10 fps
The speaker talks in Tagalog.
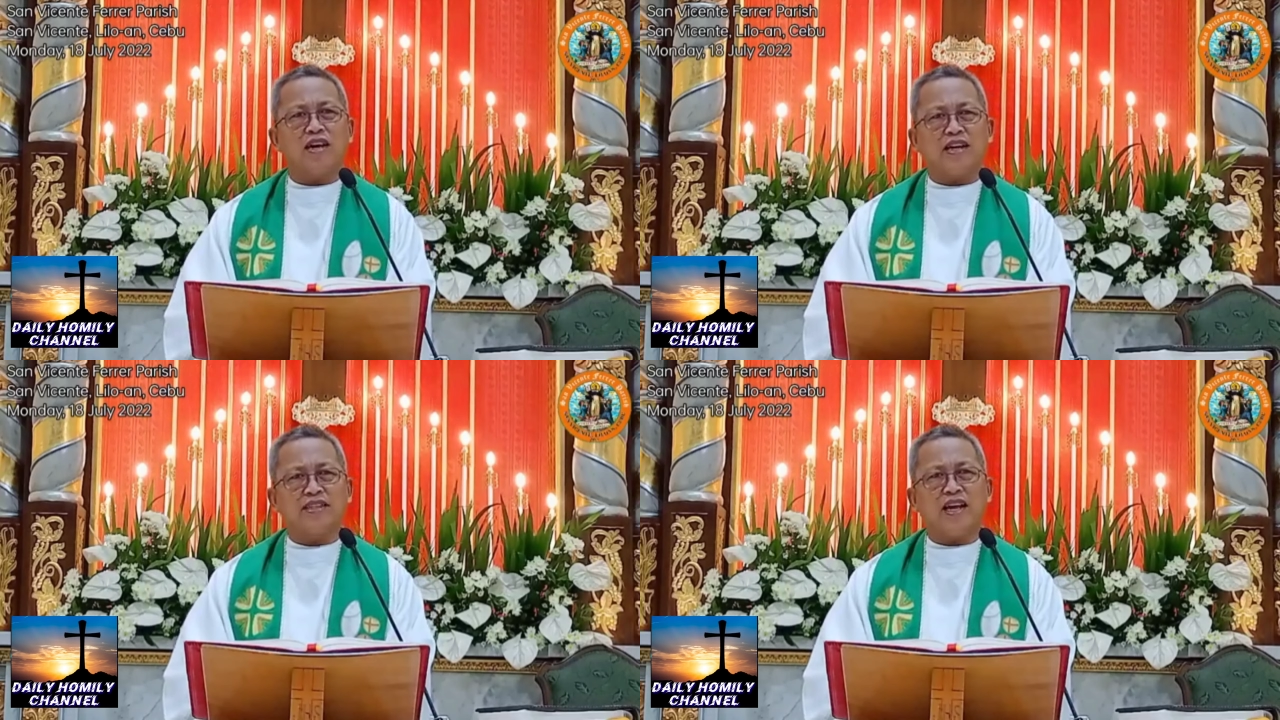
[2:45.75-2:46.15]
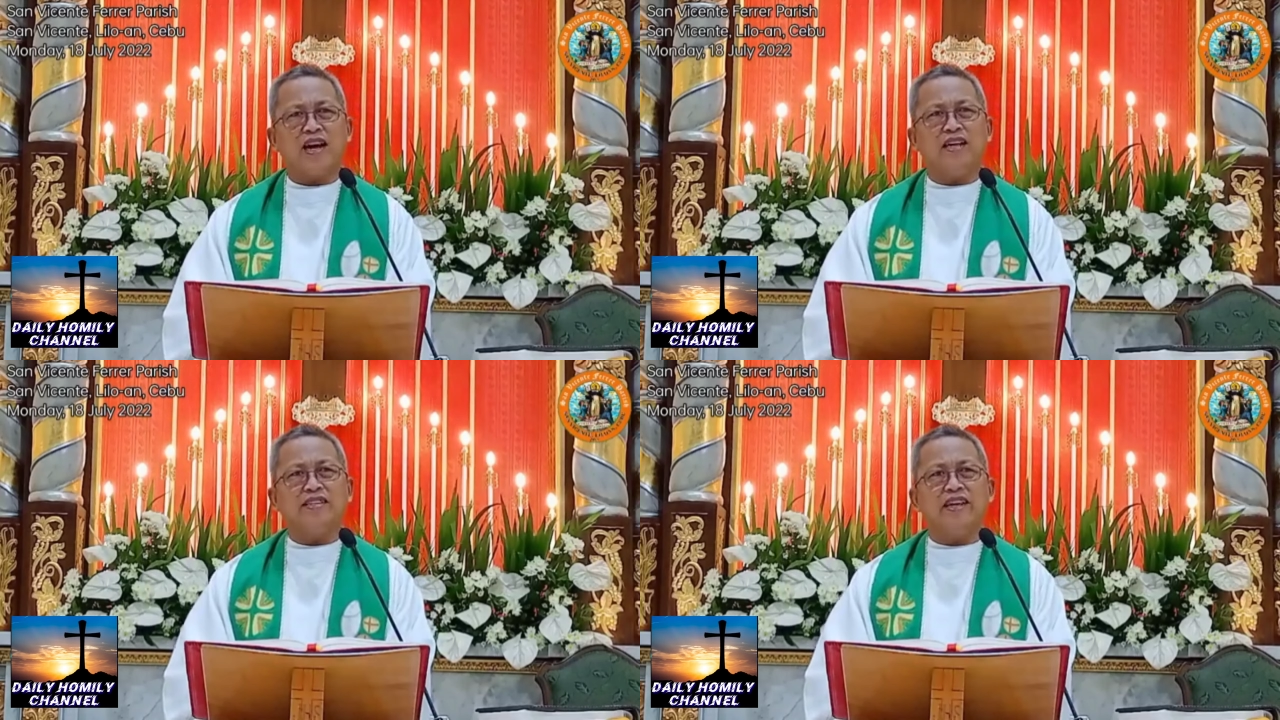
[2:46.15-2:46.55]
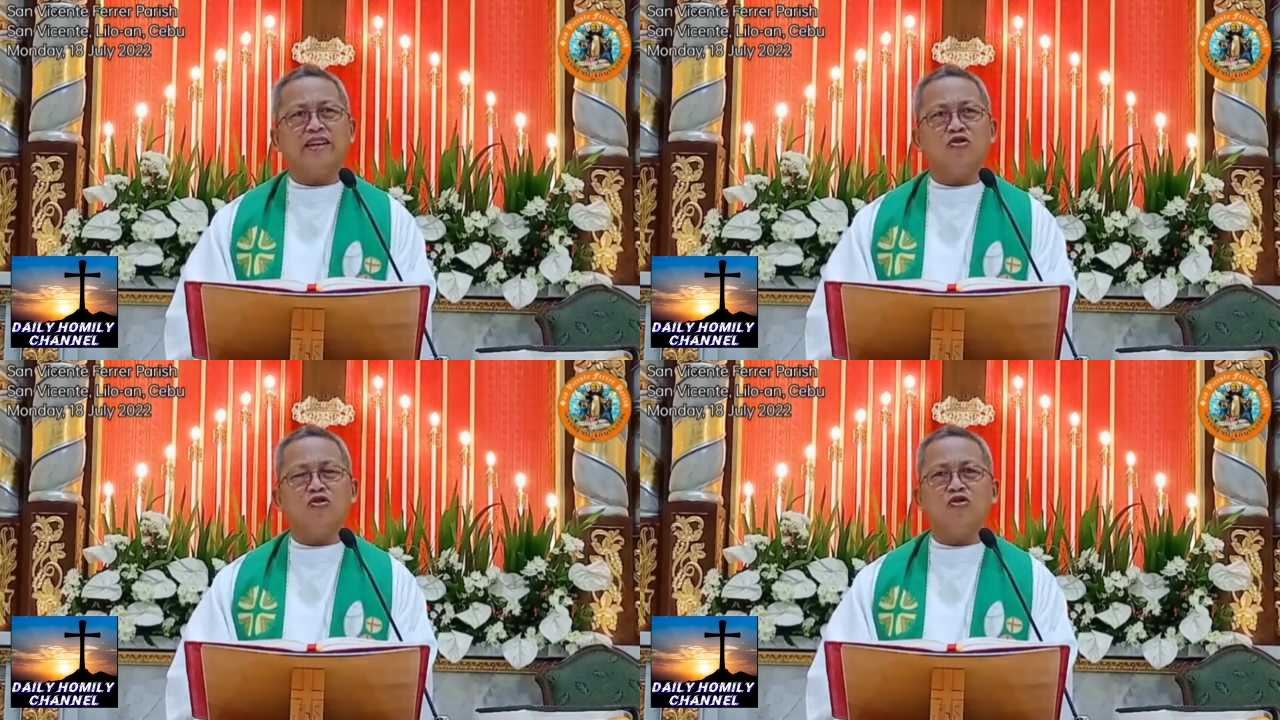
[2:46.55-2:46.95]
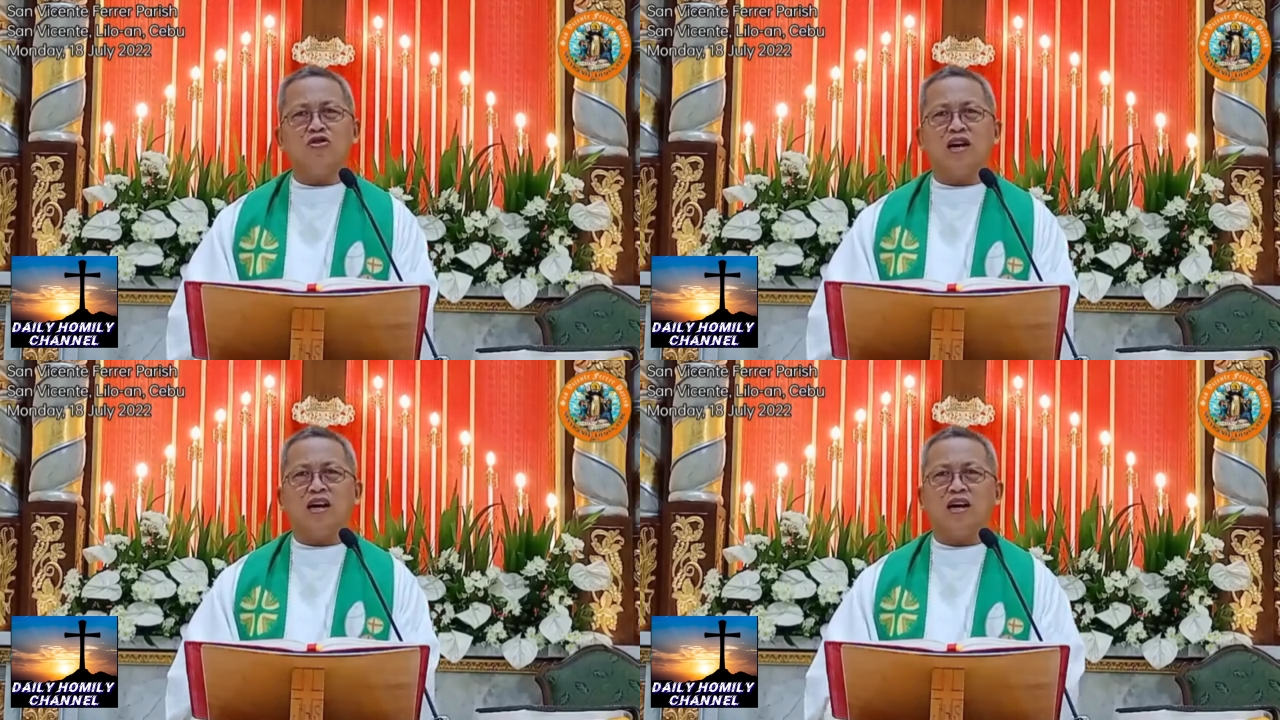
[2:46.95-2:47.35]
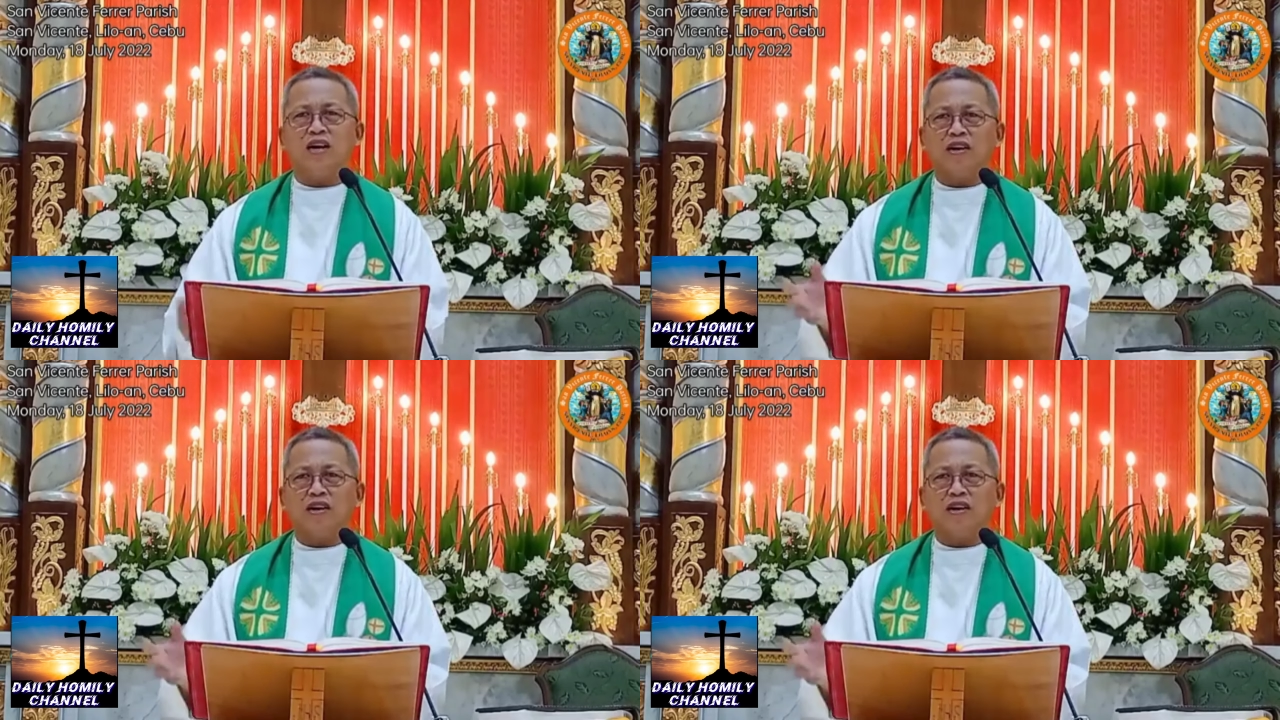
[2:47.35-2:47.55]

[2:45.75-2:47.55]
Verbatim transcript: nga gisaad sa Ginoo nga